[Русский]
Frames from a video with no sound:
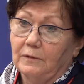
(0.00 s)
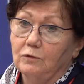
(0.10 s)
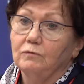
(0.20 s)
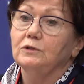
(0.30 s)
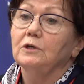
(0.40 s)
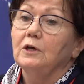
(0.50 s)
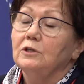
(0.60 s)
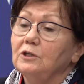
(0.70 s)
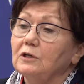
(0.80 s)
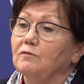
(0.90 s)
Ну вот
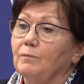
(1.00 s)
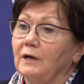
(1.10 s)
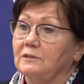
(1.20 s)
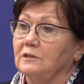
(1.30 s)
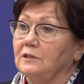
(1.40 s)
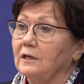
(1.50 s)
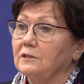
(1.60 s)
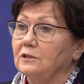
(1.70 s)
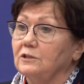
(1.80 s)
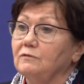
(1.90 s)
нет, в базе
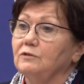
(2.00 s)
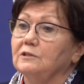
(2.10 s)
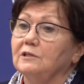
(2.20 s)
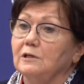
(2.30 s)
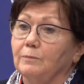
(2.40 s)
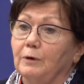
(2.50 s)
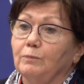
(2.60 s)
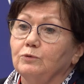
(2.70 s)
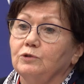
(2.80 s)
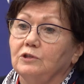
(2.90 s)
данных не внесли,
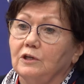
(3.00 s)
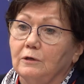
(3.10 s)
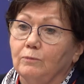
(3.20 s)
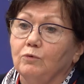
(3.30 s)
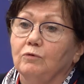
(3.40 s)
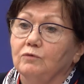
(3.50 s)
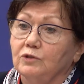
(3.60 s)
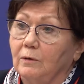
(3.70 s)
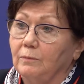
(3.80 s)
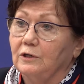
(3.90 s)
пропустили, букву
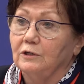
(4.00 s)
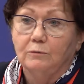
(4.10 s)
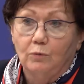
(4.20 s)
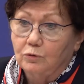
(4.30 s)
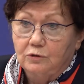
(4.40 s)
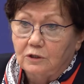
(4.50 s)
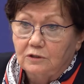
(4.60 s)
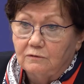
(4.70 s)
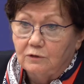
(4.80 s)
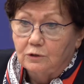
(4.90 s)
забыли, не могут
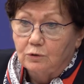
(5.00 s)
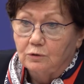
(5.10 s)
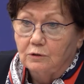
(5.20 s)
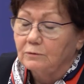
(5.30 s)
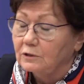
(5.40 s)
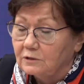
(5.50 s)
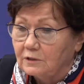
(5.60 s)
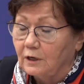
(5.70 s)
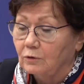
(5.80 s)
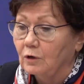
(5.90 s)
найти в электронном, не
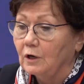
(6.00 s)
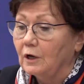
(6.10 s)
знаю.